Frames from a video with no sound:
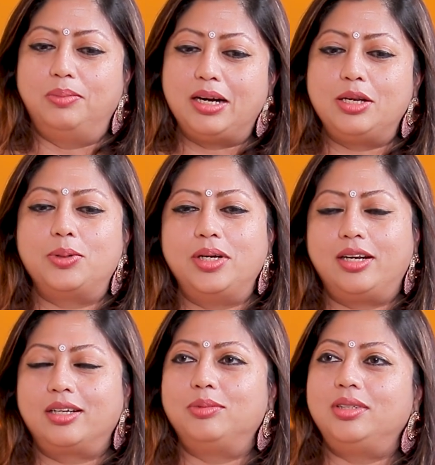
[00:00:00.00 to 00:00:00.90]
பாட்டி
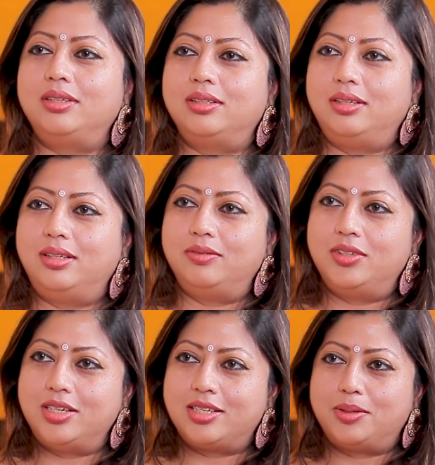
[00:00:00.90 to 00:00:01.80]
ஓடிட்டு இருக்கும் போது
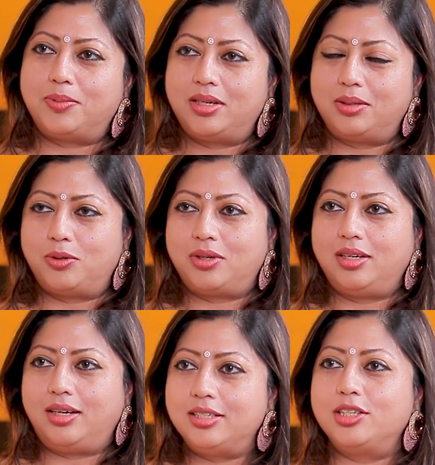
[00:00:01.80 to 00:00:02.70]
விஜய் சார் பாட்டு
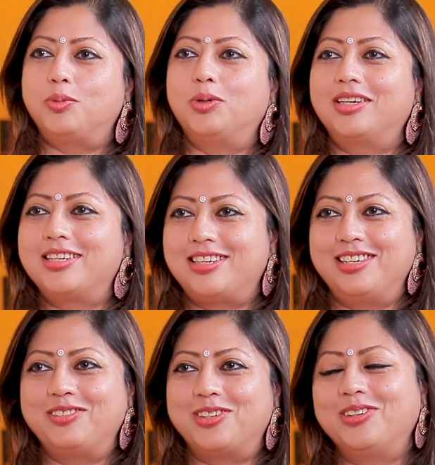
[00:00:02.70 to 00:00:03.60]
போட்டால் அஜித் போடுங்கன்னு
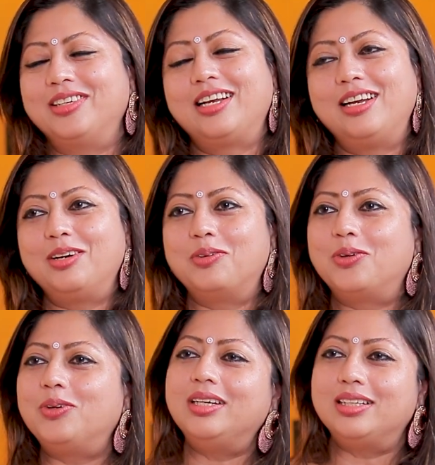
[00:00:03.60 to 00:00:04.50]
சண்டை வரும் இதெல்லாம்
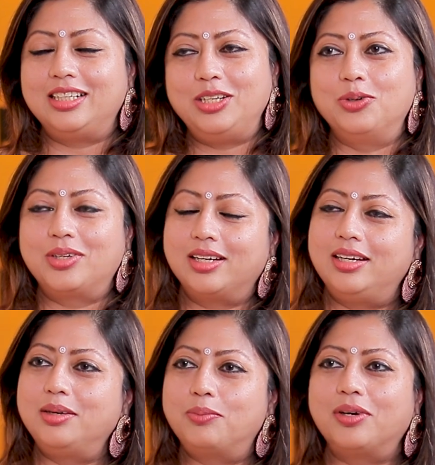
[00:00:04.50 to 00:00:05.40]
ஓடும் அந்த லியோக்கு
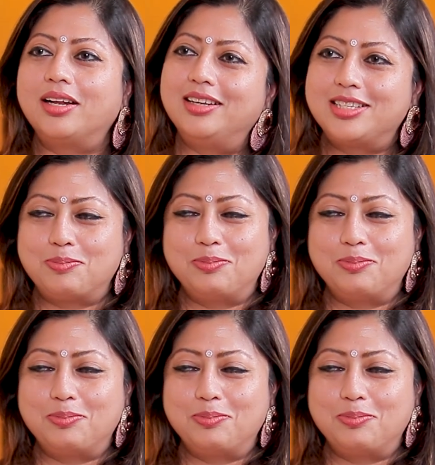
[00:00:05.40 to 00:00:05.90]
நல்லா இப்போ நல்லா